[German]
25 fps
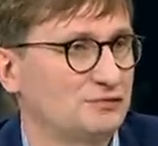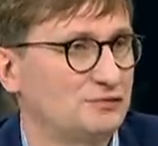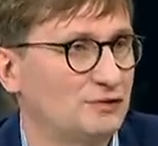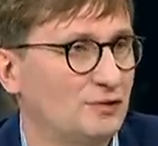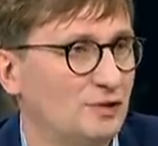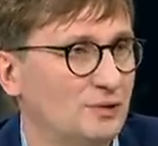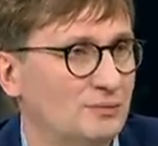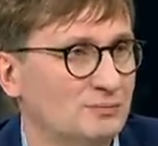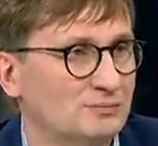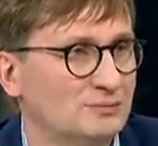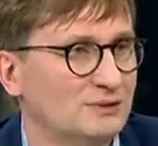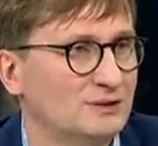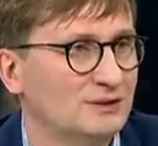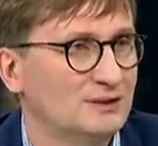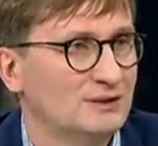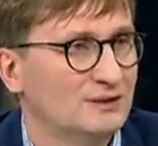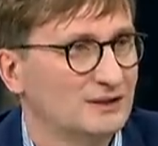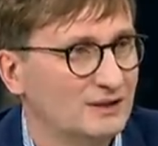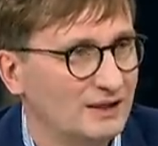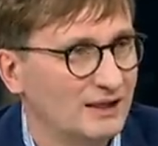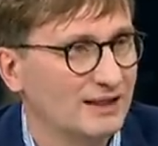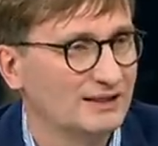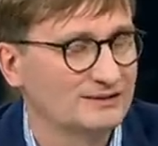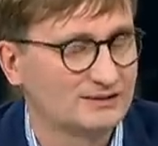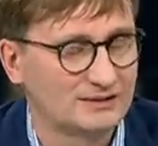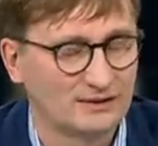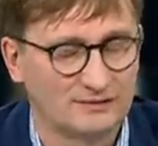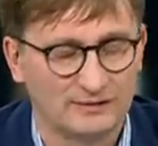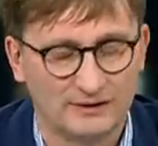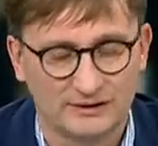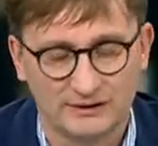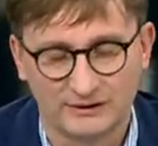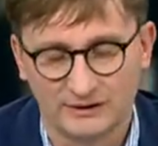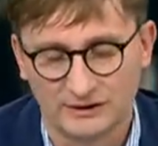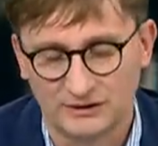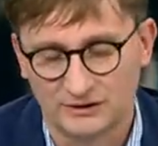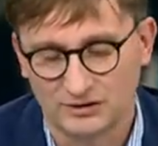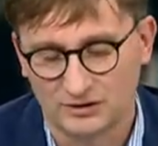Form, Erster
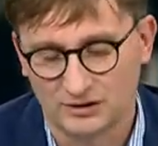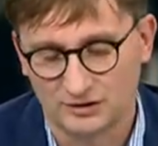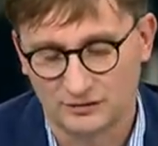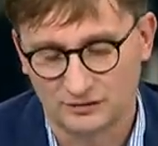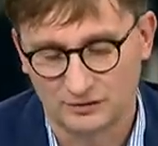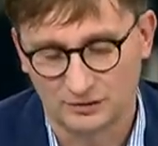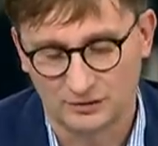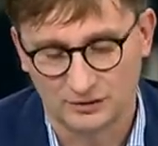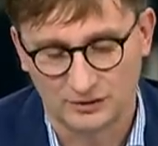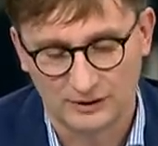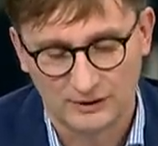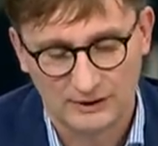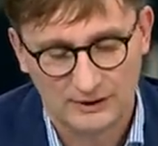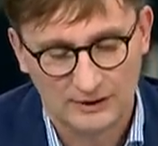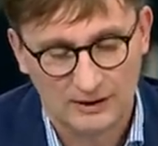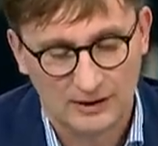Weltkrieg Stichwort.